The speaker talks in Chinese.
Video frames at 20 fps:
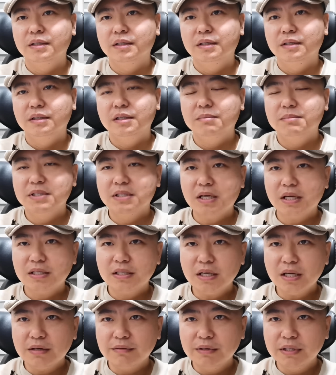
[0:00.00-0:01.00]
那么在
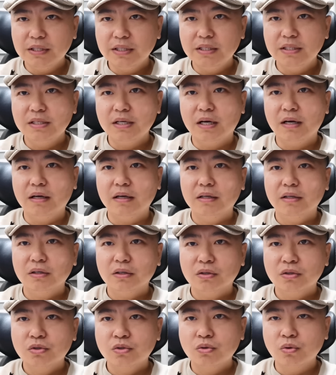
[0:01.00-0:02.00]
这个问题上，
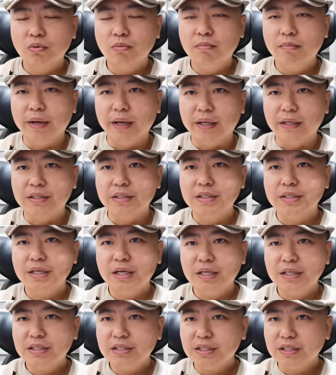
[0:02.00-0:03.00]
中美之
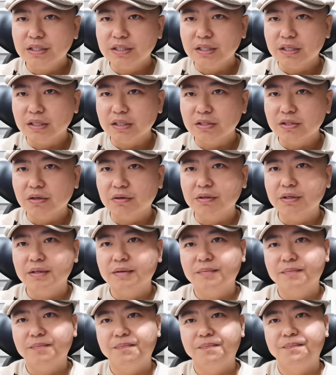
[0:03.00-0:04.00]
间进行了交易。
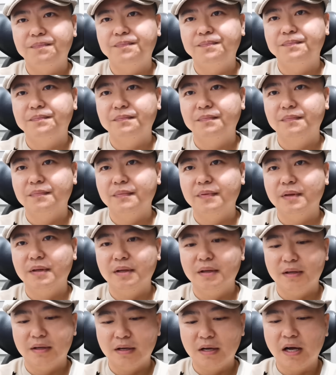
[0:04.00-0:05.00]

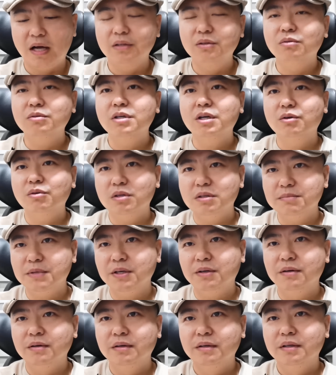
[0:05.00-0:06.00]
看懂这个逻辑没
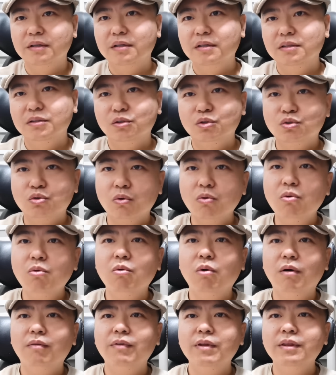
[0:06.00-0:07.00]
有？中
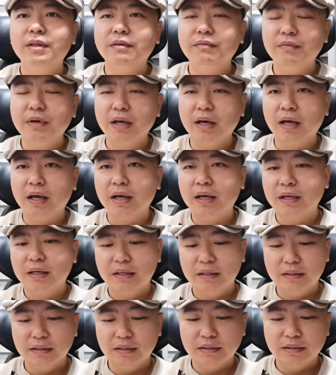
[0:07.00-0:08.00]
国问未来
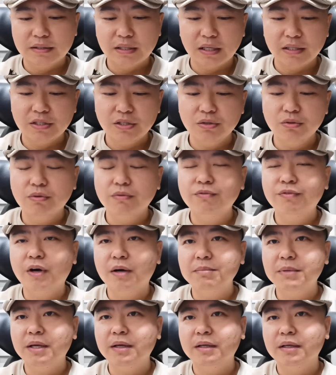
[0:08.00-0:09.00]
啊在金融
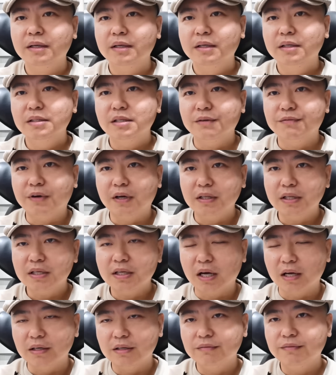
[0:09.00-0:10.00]
方面，在房地
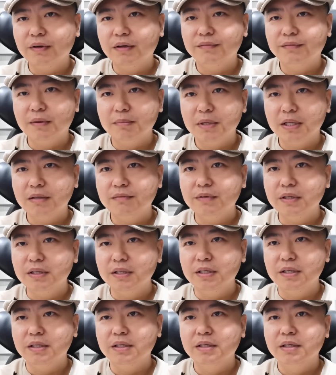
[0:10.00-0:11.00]
产这方方面的问
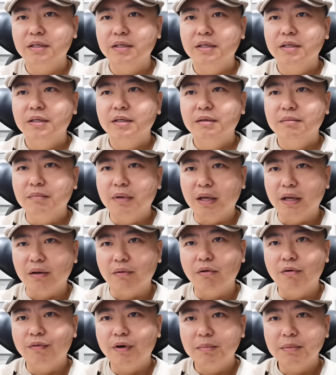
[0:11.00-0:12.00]
题，美
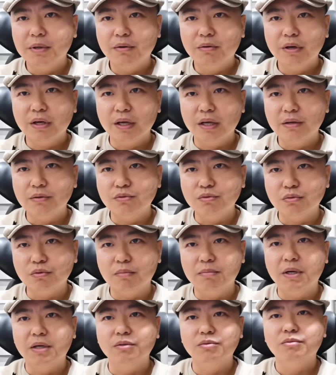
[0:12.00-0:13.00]
国方面会给予中国
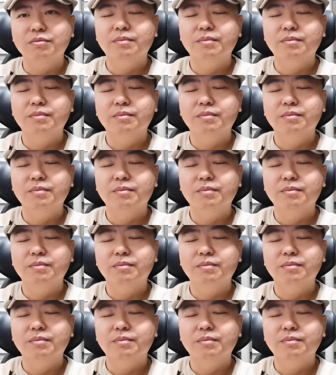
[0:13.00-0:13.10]
帮助。